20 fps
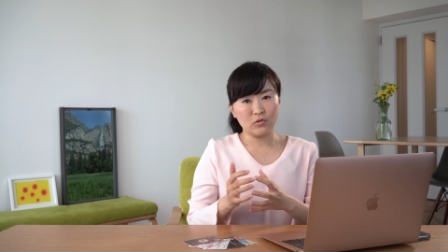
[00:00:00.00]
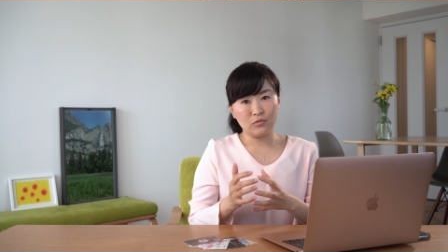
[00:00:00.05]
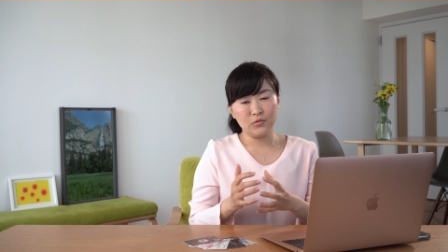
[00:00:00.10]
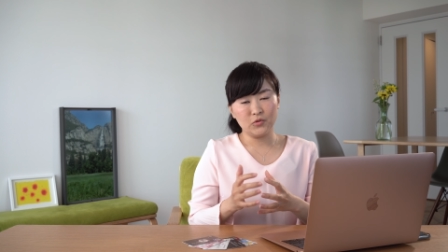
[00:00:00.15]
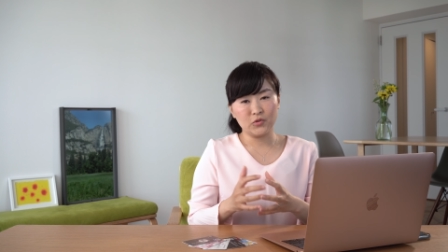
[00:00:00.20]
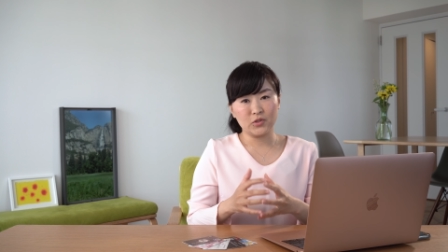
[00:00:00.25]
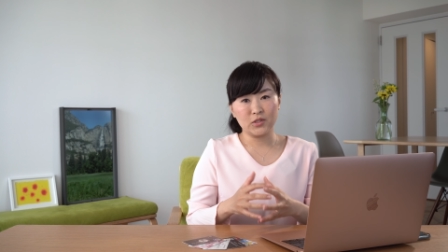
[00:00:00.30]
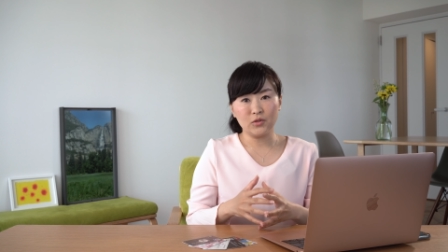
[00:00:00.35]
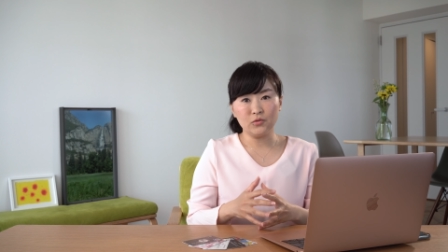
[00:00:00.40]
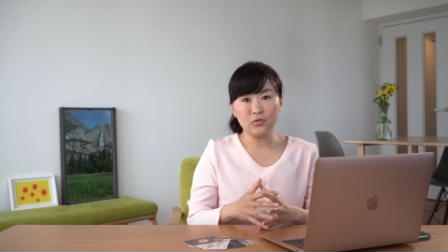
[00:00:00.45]
し込み
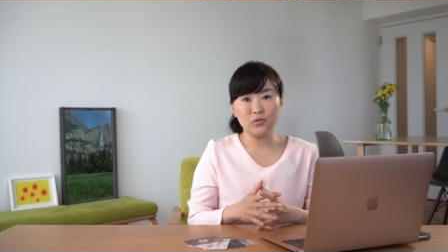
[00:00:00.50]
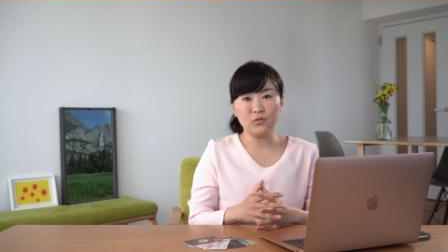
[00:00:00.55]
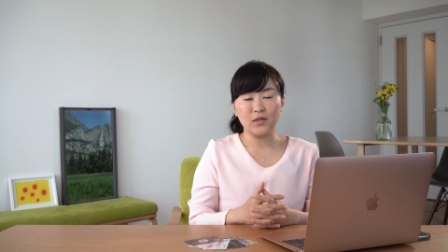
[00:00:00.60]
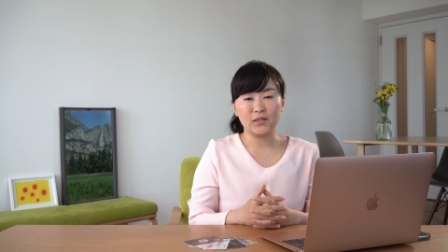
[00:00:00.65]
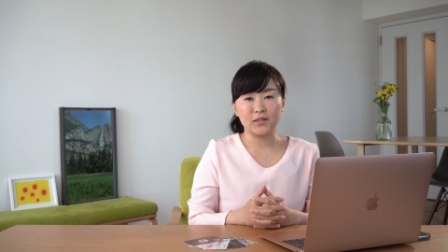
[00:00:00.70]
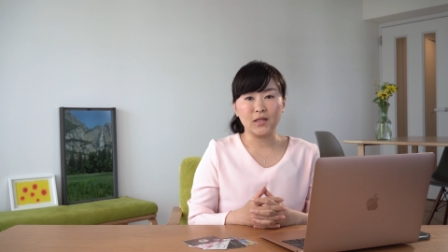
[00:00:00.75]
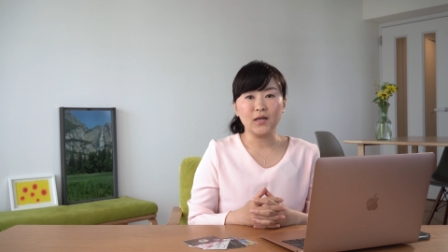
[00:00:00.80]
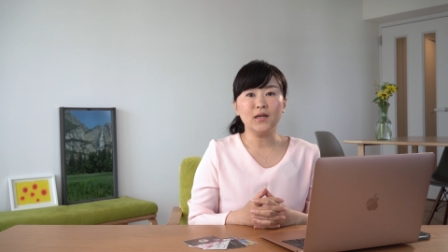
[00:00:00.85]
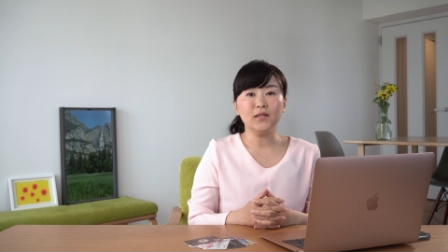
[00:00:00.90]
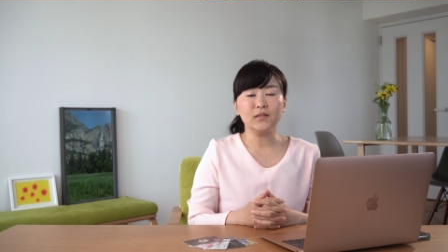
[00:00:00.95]
をしたこと
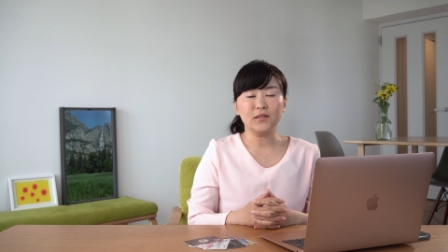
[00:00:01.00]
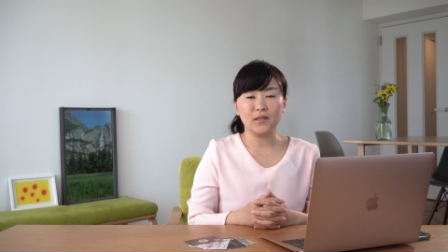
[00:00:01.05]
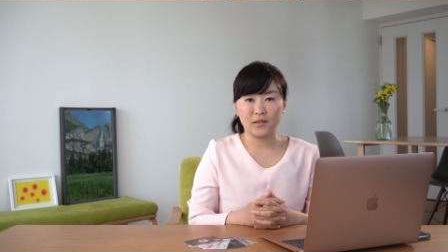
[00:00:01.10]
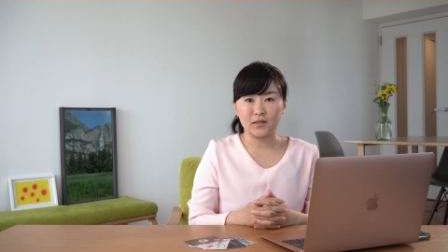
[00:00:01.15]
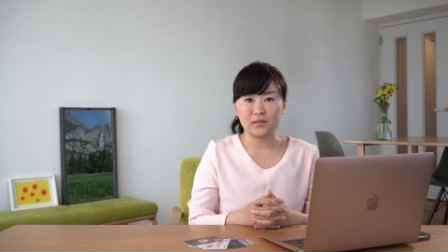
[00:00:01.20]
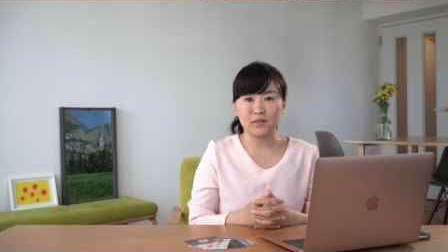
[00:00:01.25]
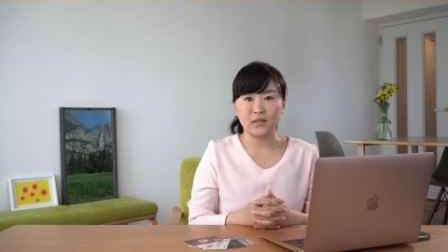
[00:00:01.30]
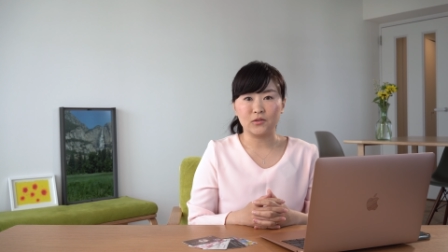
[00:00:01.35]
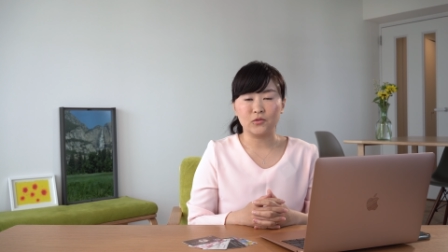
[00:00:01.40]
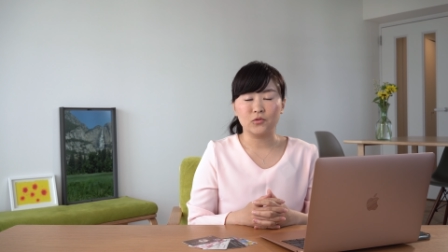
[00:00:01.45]
がなかった
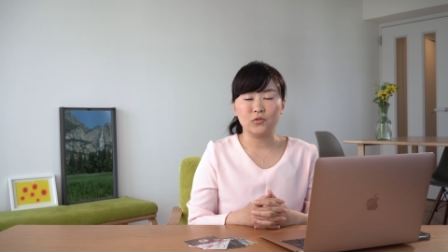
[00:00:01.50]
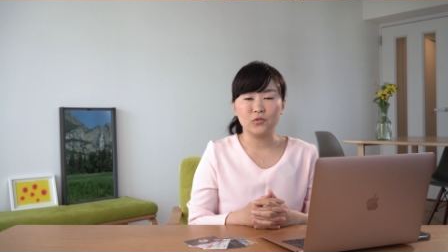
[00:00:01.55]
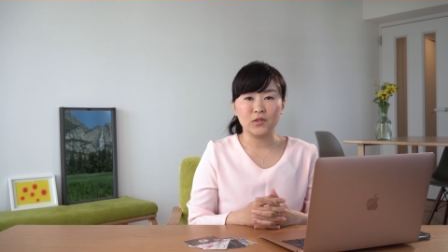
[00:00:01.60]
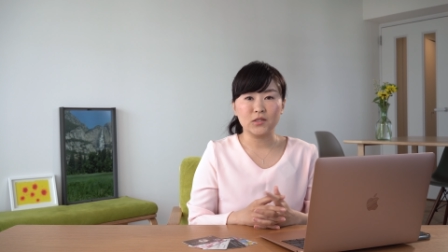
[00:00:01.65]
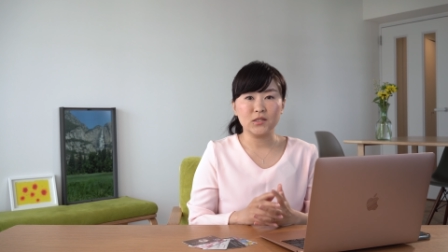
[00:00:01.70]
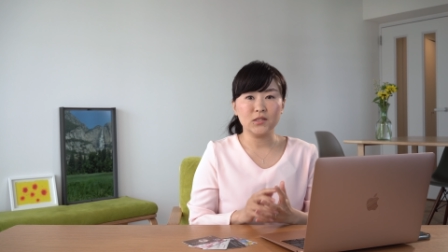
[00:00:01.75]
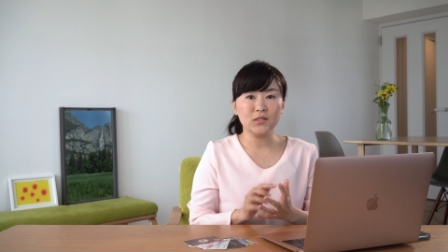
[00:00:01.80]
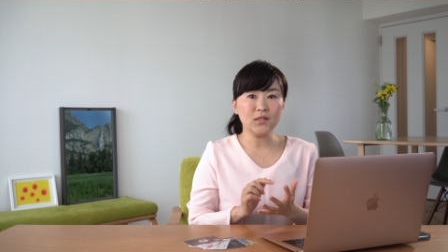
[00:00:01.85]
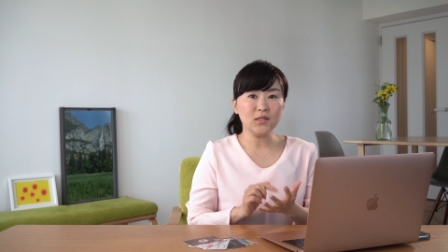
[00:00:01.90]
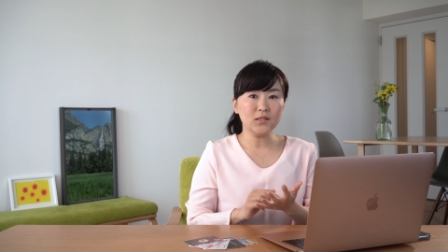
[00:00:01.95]
方というのは
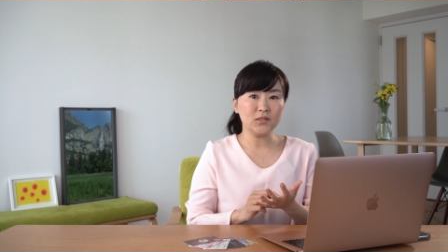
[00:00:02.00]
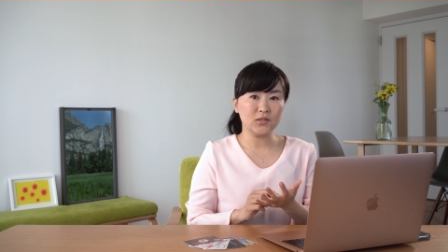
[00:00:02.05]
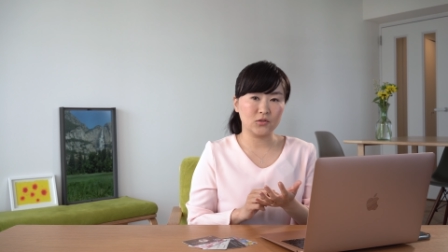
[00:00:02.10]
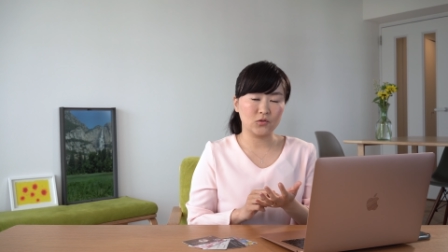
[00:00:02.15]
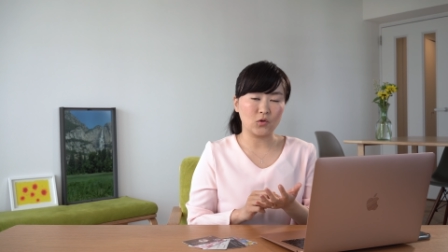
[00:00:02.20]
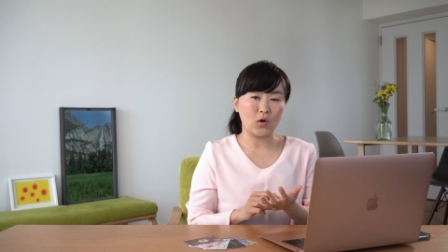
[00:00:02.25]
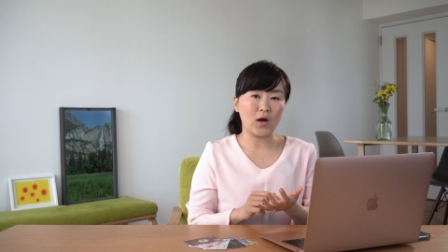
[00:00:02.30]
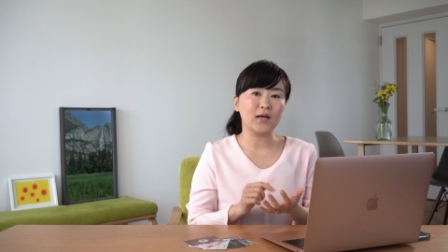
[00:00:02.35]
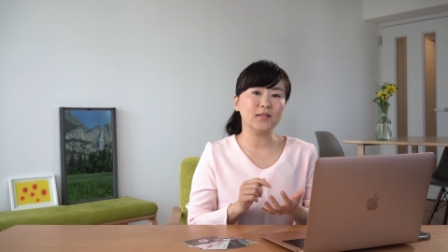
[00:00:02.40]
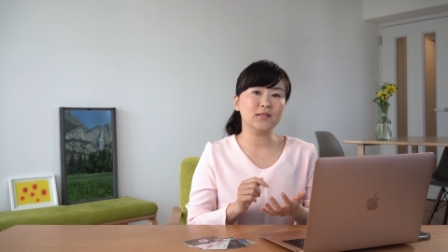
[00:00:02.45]
4月
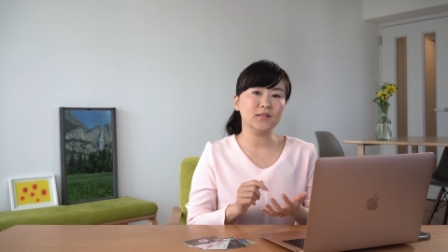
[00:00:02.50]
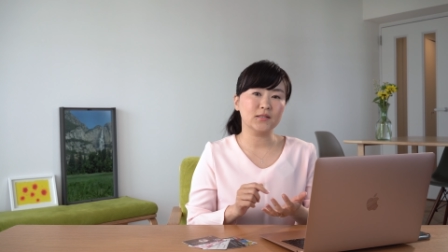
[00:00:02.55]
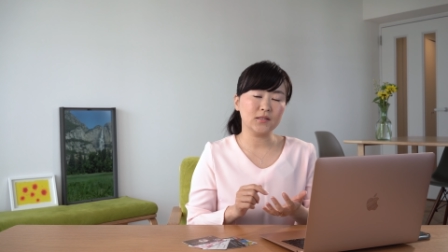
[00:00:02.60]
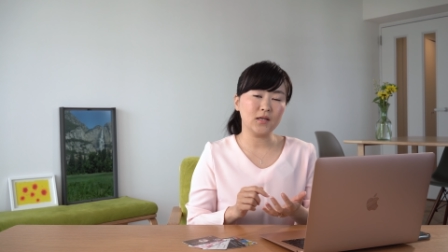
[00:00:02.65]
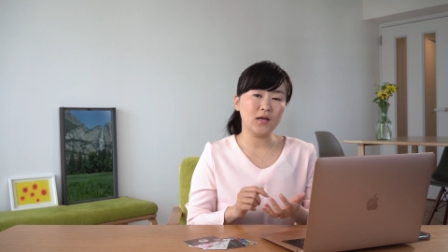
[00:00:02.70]
の20